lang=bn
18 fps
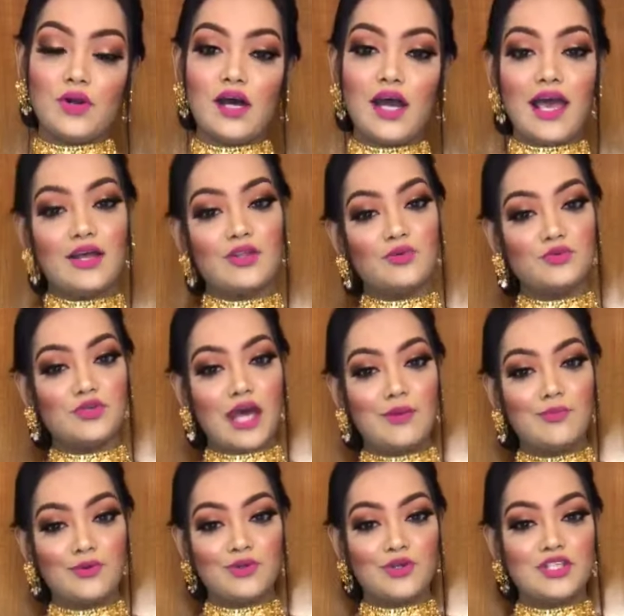না একদম
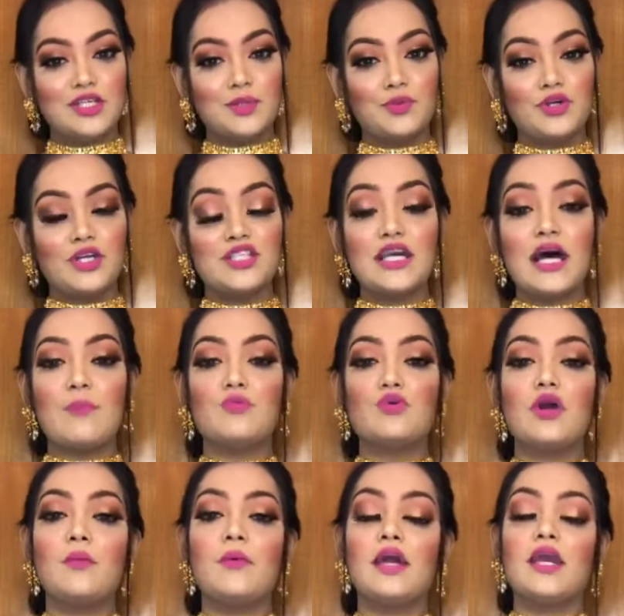টাইম মতো এসে পড়েছে
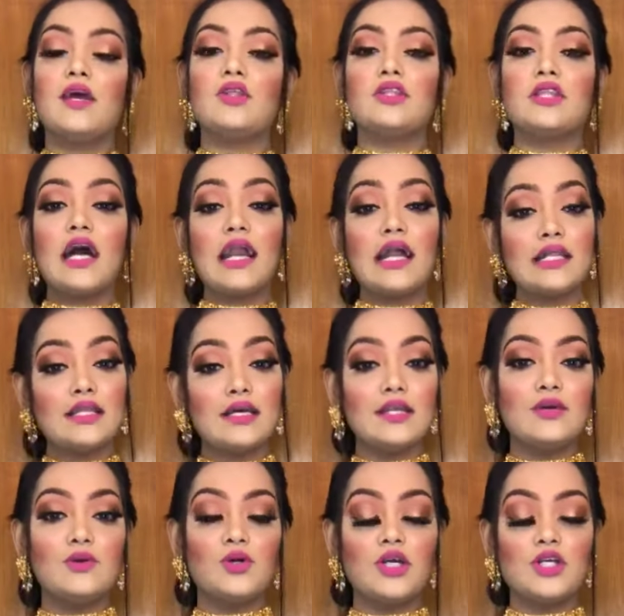আপুর আমাকে
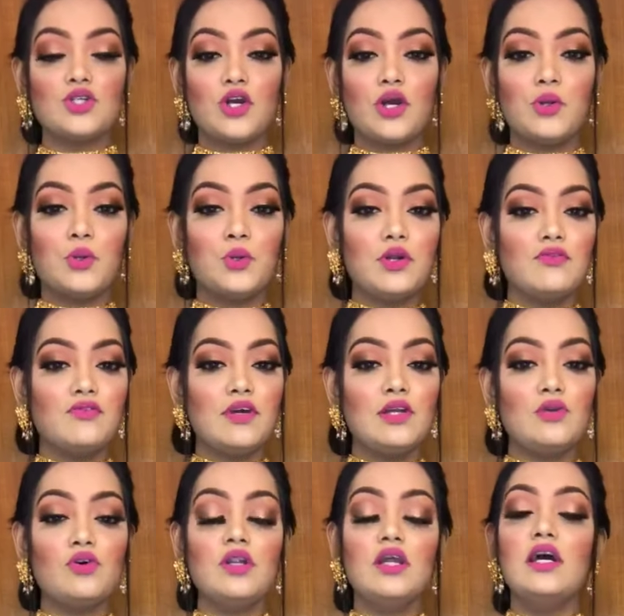তাড়াতাড়ি করে জয়েন করে
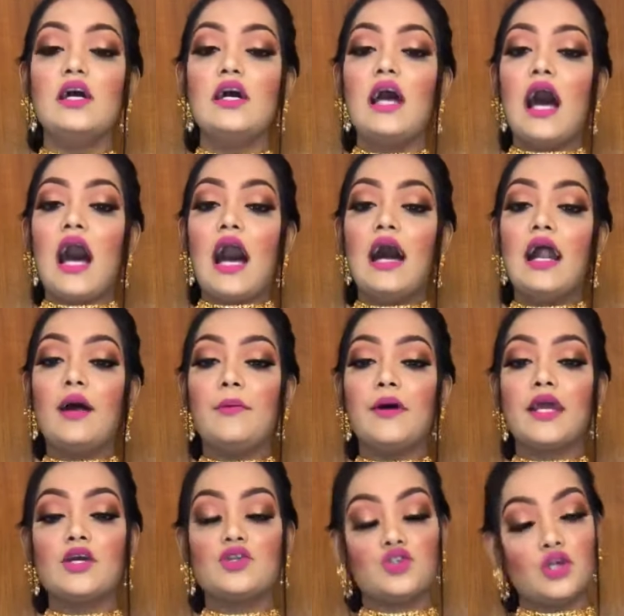ফেলুন আর
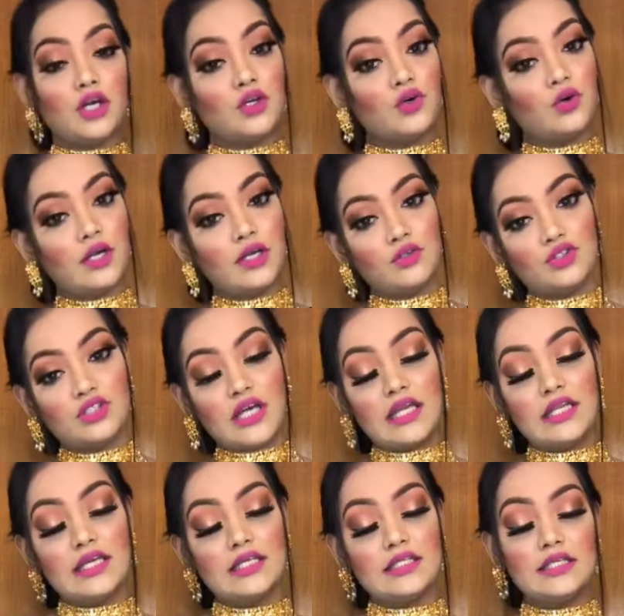আমাকে জয়েন করে একটু
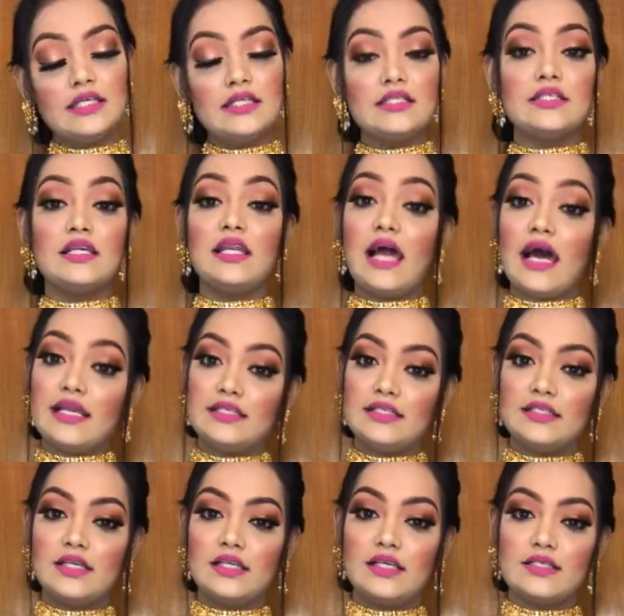জানিয়ে দিন যে
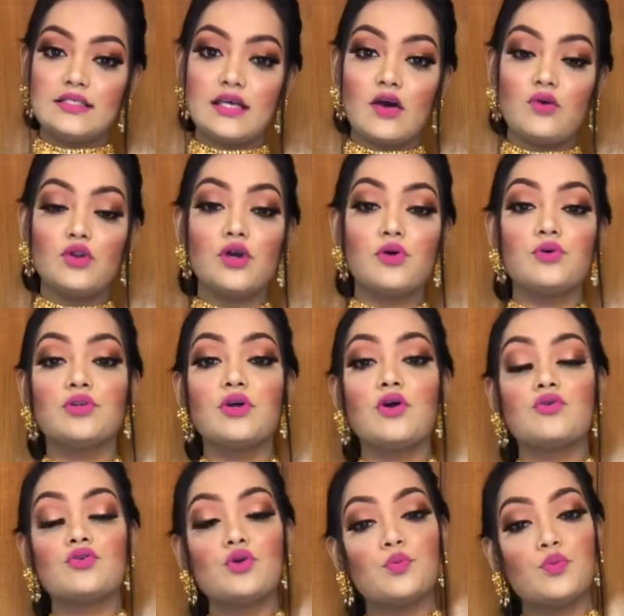লাইটে নেটের সাউন্ডে
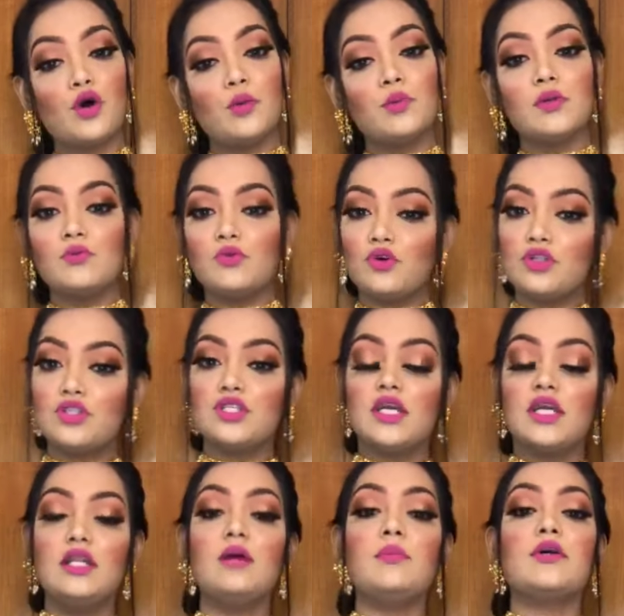কোথাও কোনো প্রবলেম হচ্ছে
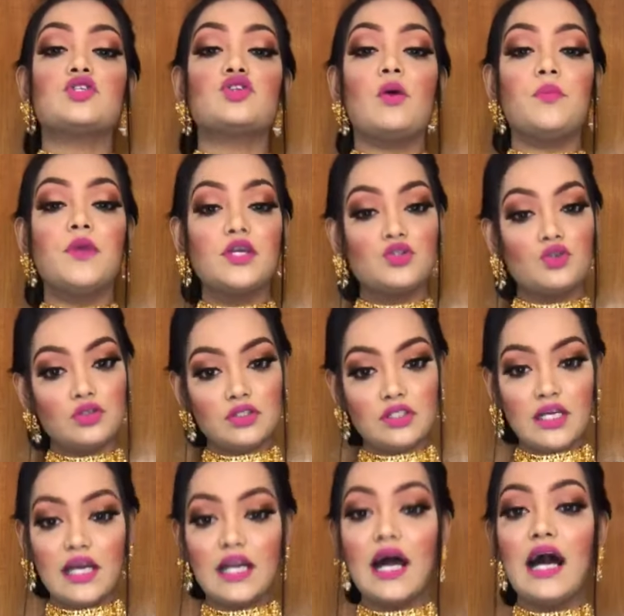কিনা বা সব কিছু
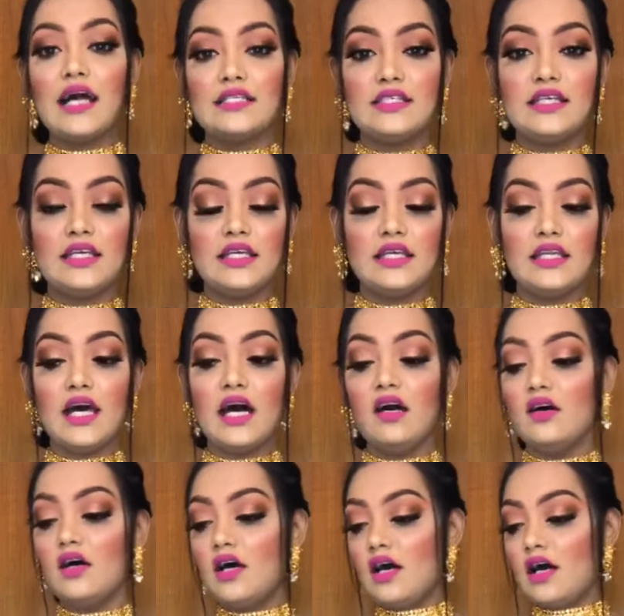ক্লিয়ার আছে কি না
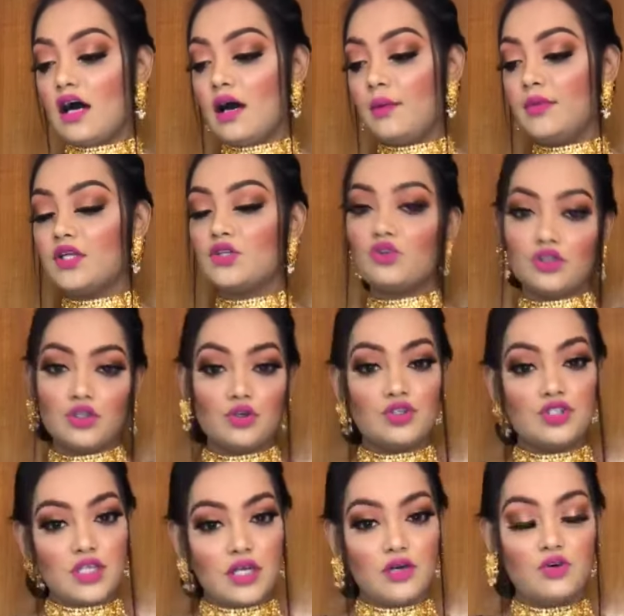আমি যদিও
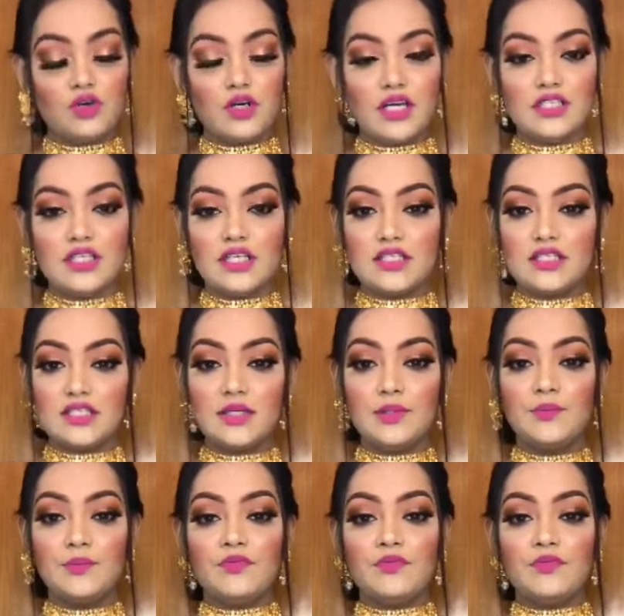চেক করে এসেছি